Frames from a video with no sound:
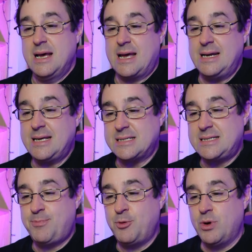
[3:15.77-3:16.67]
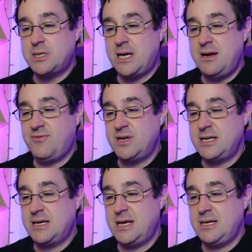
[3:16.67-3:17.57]
kann ich jetzt nicht beurteilen, weil
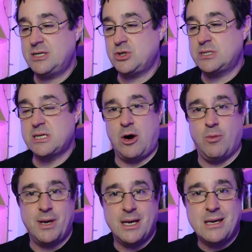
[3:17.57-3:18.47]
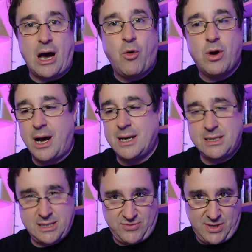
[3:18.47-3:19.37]
den kenne ich sonst kaum. Ja, ich auch gar
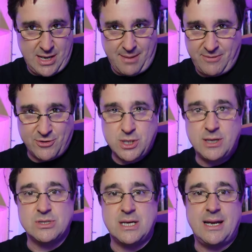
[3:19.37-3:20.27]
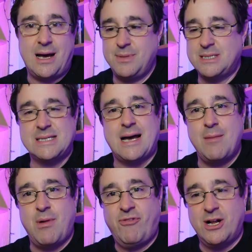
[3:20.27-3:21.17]
nicht, deswegen habe ich wahrscheinlich auch seinen Namen jetzt
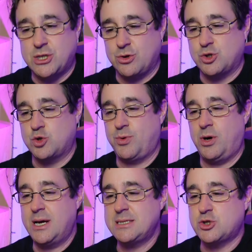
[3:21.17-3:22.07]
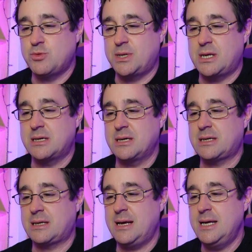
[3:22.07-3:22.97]
dreimal falsch ausgesprochen. Hast es schon
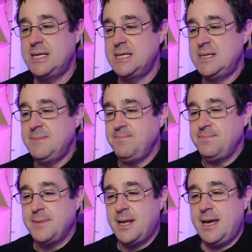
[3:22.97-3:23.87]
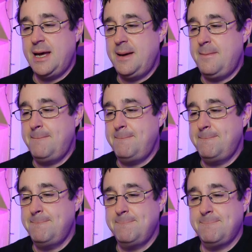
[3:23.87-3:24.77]
mitgekriegt, ne?
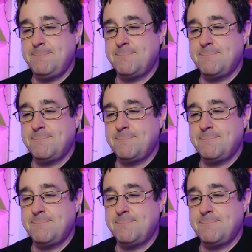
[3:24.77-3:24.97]
Ähm,